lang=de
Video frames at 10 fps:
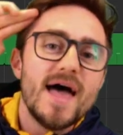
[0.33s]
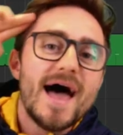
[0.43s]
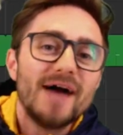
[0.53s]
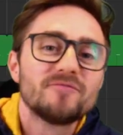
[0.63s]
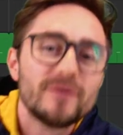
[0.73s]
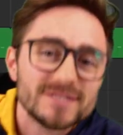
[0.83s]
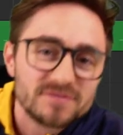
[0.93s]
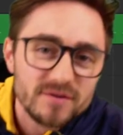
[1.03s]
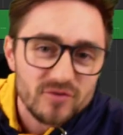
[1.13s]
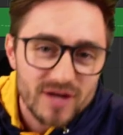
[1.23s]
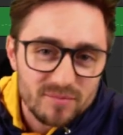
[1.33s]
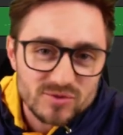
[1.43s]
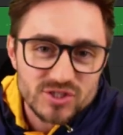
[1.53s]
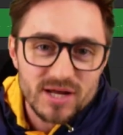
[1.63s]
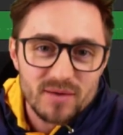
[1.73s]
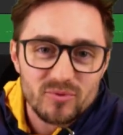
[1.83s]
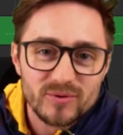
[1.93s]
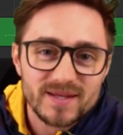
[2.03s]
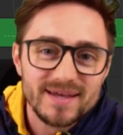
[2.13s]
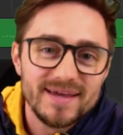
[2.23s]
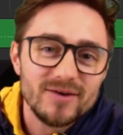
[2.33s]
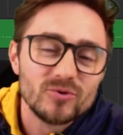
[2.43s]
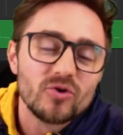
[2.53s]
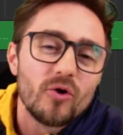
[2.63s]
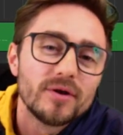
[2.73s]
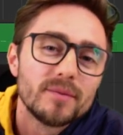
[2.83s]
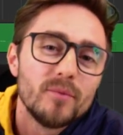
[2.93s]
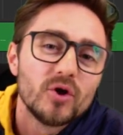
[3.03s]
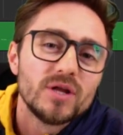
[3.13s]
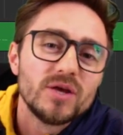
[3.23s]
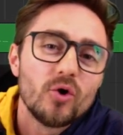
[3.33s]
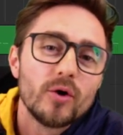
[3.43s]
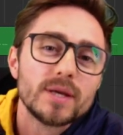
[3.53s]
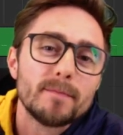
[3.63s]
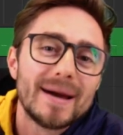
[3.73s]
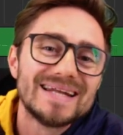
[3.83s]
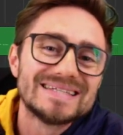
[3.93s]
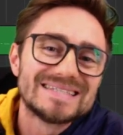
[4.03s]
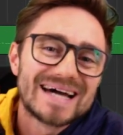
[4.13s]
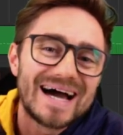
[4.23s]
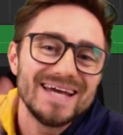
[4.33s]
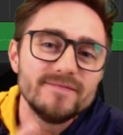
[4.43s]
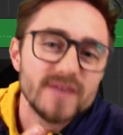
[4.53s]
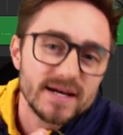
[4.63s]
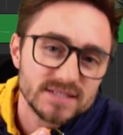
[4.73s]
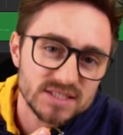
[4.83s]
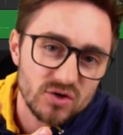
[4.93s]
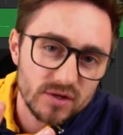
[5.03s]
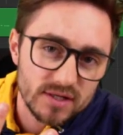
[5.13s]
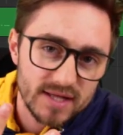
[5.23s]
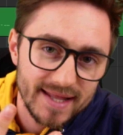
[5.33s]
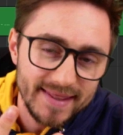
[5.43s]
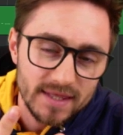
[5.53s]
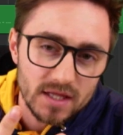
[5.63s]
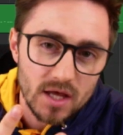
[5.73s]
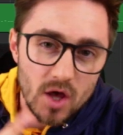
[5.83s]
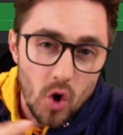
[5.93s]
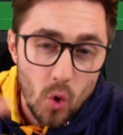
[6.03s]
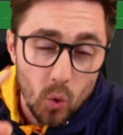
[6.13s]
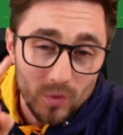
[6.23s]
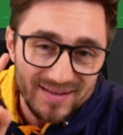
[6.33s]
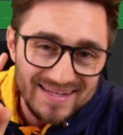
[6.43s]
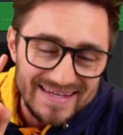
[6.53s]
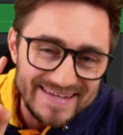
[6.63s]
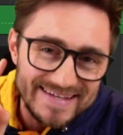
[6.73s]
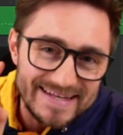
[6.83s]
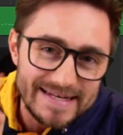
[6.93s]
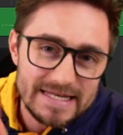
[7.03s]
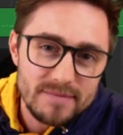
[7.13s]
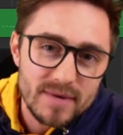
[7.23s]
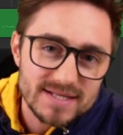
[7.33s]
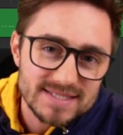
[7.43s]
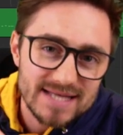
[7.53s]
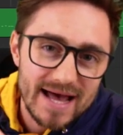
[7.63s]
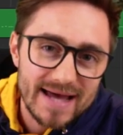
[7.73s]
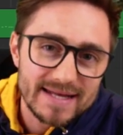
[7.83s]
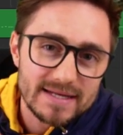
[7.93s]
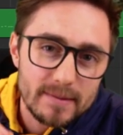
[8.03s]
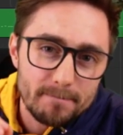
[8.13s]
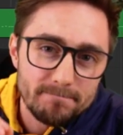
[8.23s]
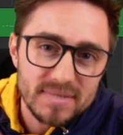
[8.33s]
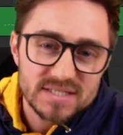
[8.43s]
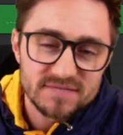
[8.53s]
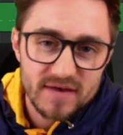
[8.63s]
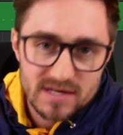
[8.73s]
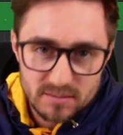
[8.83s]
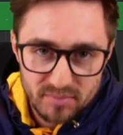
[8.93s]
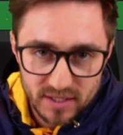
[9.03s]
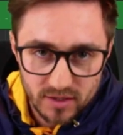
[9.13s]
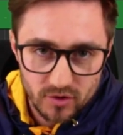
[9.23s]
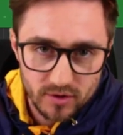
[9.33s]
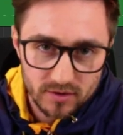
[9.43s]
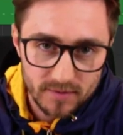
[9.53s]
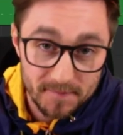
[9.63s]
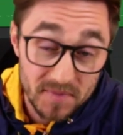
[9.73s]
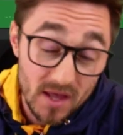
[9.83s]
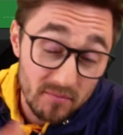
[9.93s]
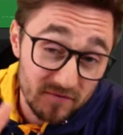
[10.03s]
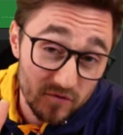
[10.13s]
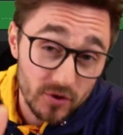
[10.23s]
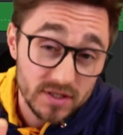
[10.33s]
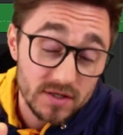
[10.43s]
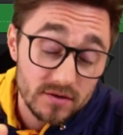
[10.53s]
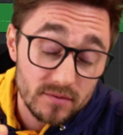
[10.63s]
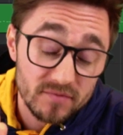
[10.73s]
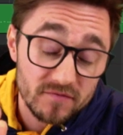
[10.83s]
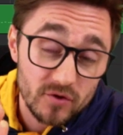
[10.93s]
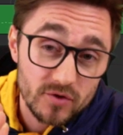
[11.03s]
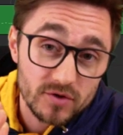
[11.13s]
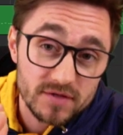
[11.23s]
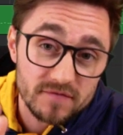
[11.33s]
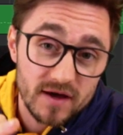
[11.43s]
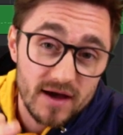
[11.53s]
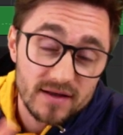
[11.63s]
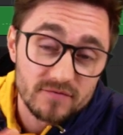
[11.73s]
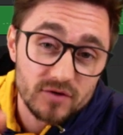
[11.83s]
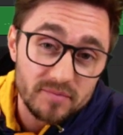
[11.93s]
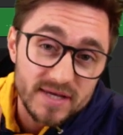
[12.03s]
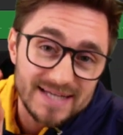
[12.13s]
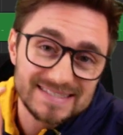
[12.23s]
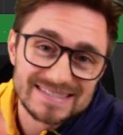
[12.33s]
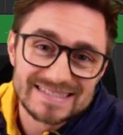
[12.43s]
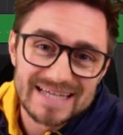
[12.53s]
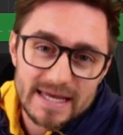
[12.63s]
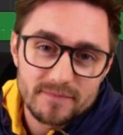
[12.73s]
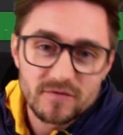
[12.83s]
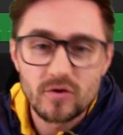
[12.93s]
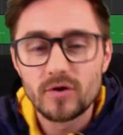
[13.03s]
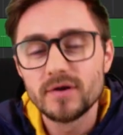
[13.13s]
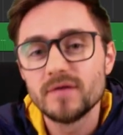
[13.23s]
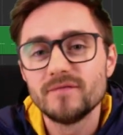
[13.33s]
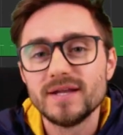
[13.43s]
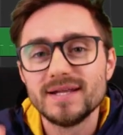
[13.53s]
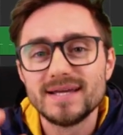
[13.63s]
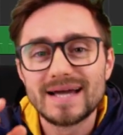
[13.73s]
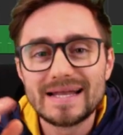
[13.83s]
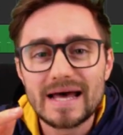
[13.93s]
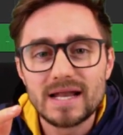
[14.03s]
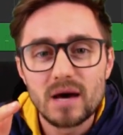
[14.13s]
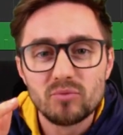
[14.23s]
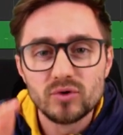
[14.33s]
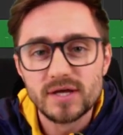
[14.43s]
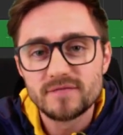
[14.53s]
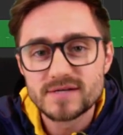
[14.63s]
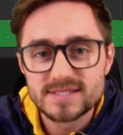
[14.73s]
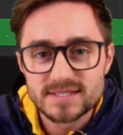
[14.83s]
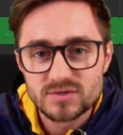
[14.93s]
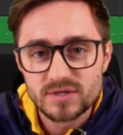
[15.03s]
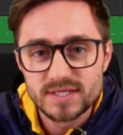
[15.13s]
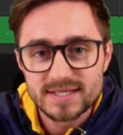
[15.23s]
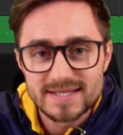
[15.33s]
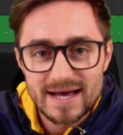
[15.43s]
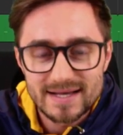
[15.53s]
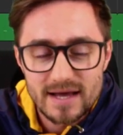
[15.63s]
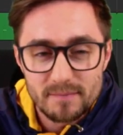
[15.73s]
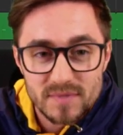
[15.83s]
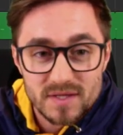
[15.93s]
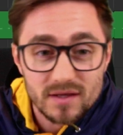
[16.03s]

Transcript: Hey Freunde, es ist Philipp von abmischenlernen.de und heute möchte ich euch meine drei Werkzeuge nennen, ohne die ich niemals einen Mix fertigbringen könnte. Bevor ich, die, bevor ich euch die verrate, würde ich mich extrem freuen, wenn ihr den Kanal abonniert, falls ihr es noch nicht getan habt.